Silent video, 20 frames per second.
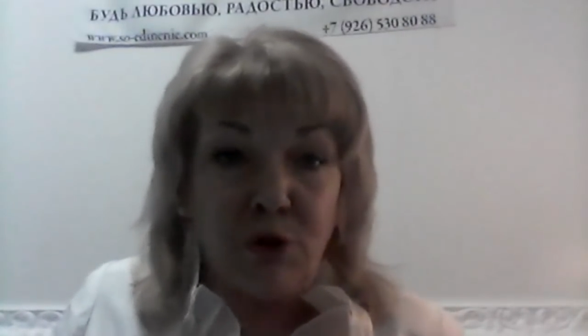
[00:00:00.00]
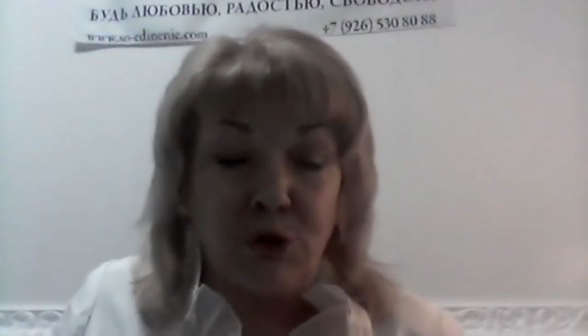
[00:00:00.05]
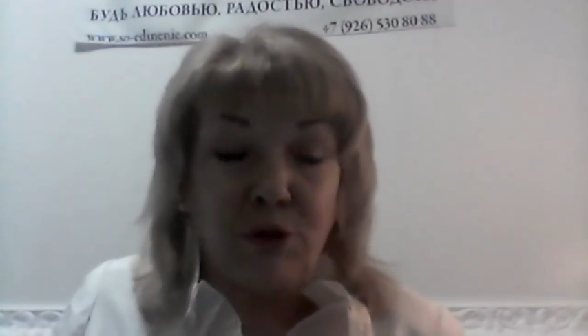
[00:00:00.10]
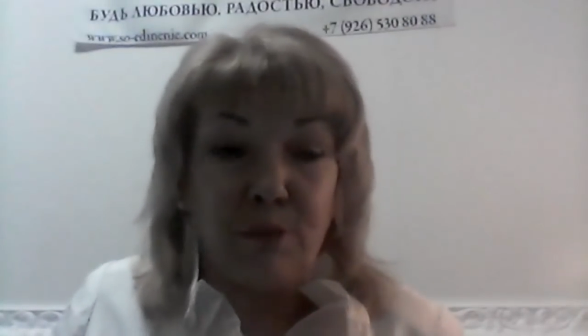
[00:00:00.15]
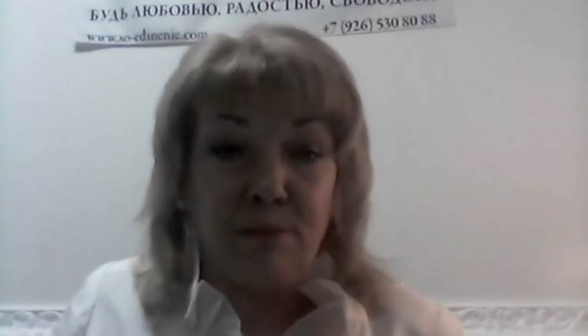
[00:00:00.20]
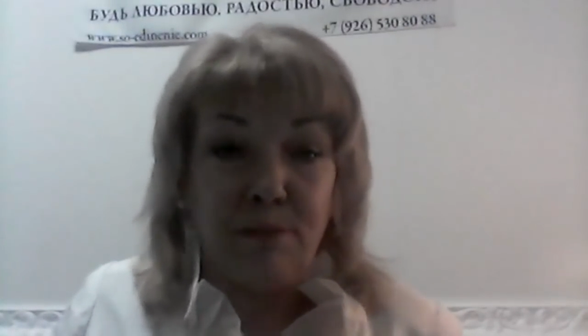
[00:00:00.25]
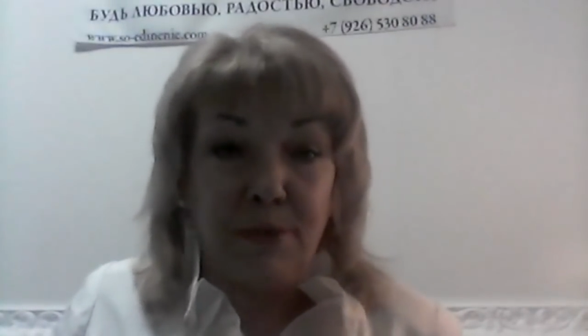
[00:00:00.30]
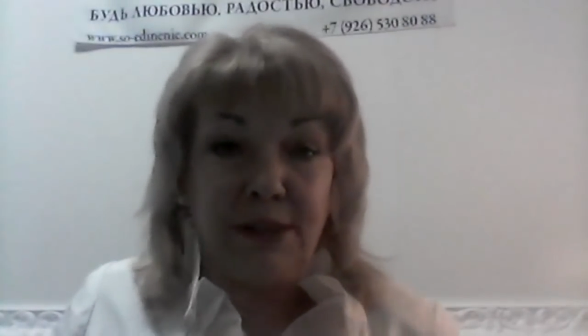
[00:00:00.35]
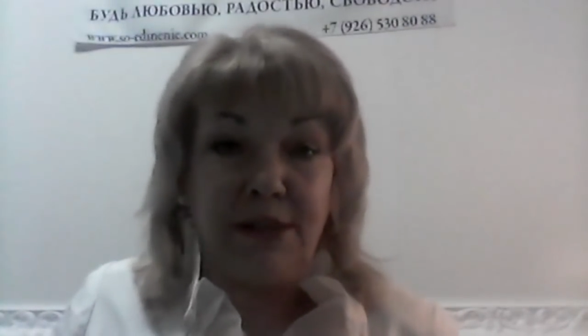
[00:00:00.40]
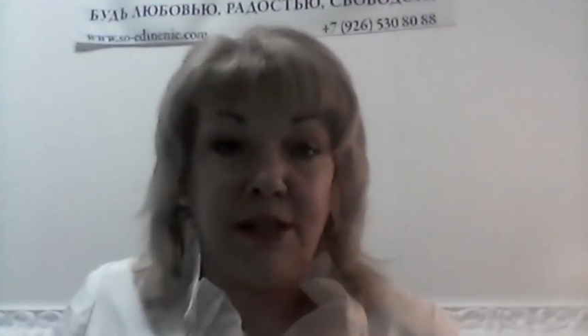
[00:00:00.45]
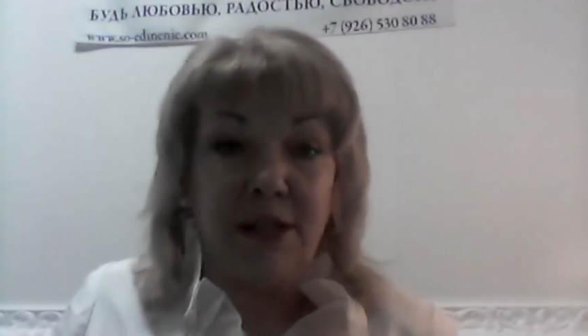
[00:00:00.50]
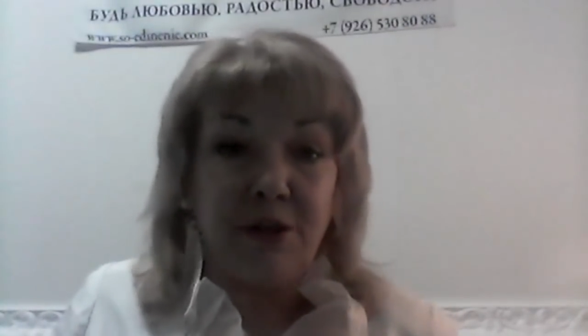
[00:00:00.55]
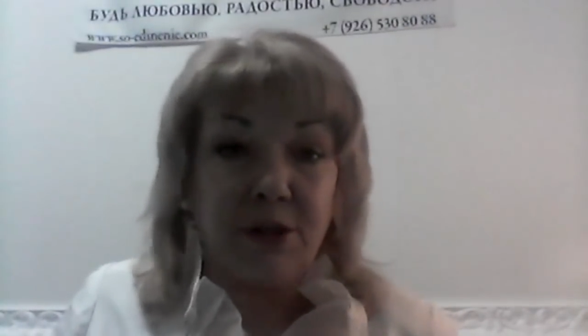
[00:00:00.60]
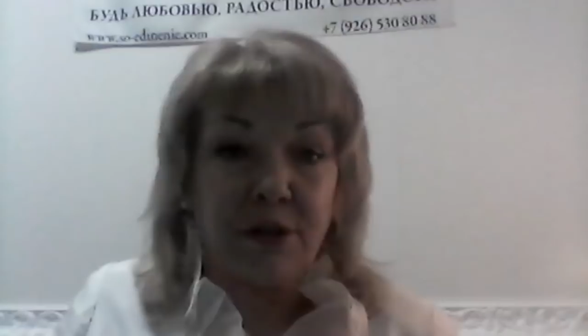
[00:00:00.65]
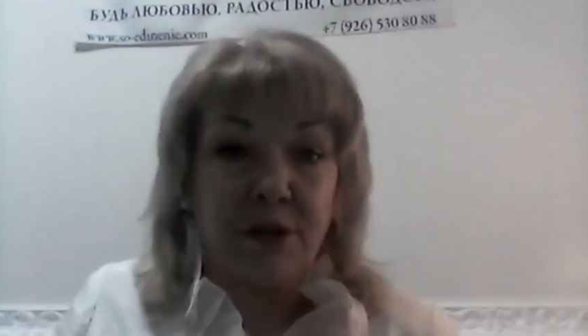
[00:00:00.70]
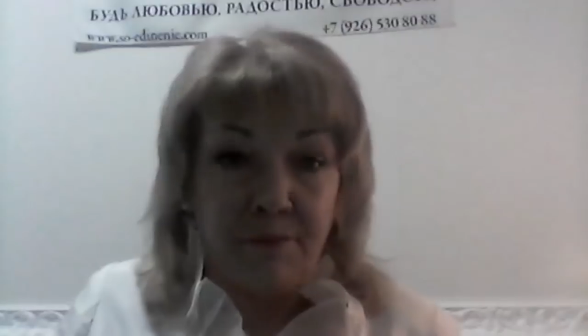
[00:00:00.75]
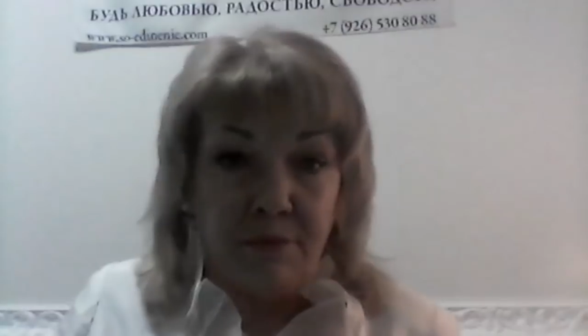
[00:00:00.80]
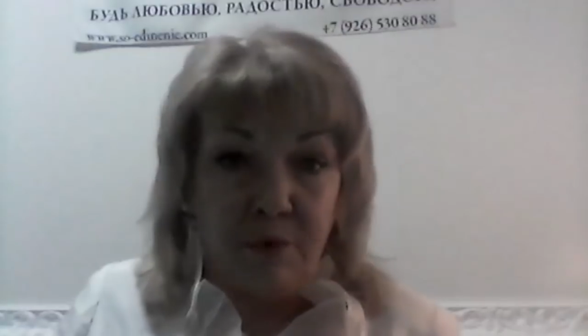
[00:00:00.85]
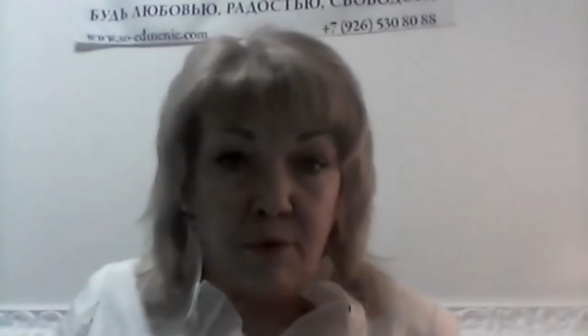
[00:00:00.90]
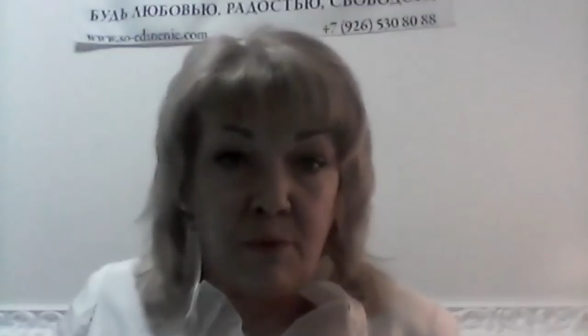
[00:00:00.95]
что мы здесь
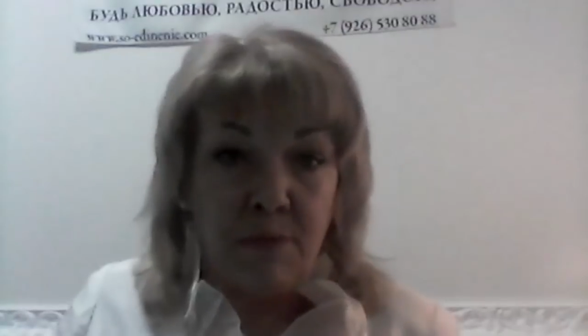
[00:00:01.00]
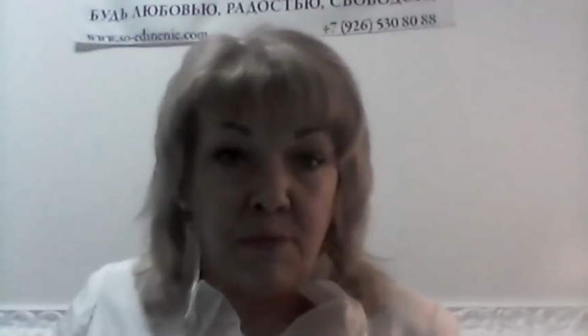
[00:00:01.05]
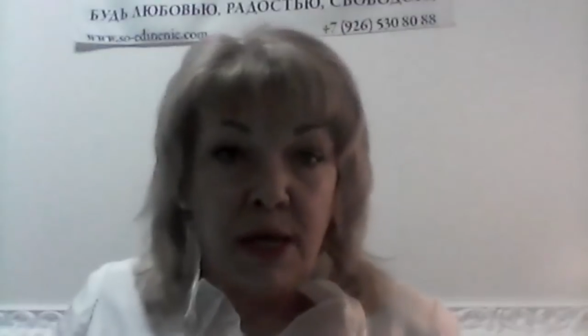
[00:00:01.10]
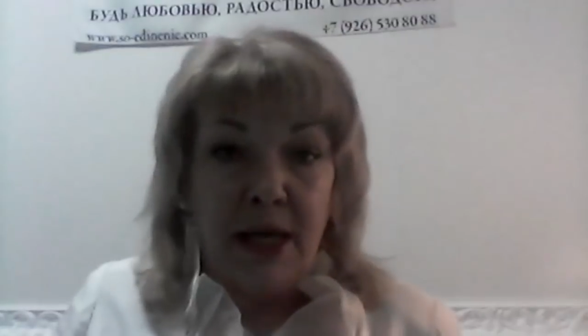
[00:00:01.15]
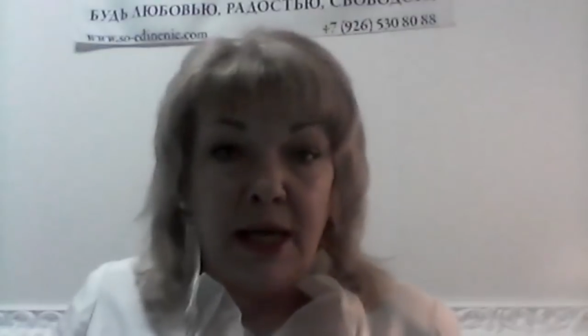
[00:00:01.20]
живем,